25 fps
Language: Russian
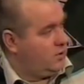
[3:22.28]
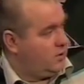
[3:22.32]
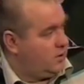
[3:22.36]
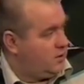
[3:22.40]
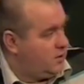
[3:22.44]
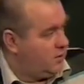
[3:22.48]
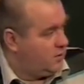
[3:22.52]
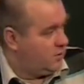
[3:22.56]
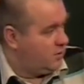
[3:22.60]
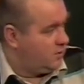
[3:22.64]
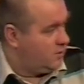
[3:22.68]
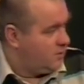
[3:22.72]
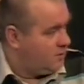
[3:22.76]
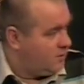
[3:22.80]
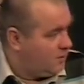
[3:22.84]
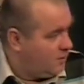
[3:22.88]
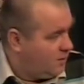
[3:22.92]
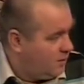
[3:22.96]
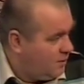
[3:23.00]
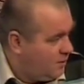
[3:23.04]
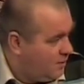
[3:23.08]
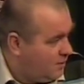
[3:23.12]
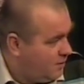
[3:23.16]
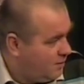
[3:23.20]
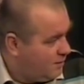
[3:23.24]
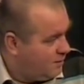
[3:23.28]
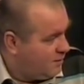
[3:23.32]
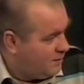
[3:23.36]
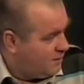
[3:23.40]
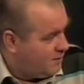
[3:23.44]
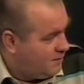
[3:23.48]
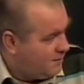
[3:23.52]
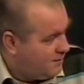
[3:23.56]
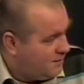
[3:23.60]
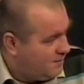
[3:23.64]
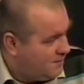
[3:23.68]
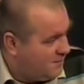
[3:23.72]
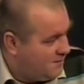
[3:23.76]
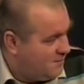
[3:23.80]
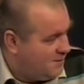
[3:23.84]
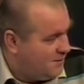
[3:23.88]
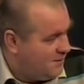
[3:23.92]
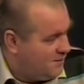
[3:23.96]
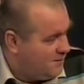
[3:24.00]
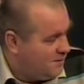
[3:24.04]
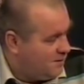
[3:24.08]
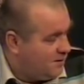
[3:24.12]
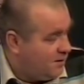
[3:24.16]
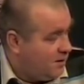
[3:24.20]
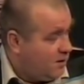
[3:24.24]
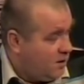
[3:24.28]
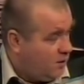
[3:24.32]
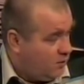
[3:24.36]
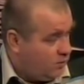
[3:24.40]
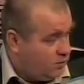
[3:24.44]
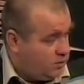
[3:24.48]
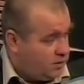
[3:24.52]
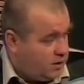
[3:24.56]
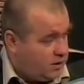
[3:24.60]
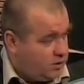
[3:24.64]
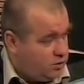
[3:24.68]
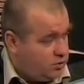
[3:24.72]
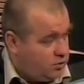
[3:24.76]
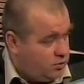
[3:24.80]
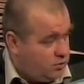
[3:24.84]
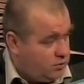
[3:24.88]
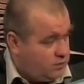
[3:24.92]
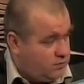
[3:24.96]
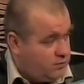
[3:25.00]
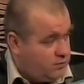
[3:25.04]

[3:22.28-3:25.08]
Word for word: ярко. Очень прекрасно. Да, да. У да. тебя еще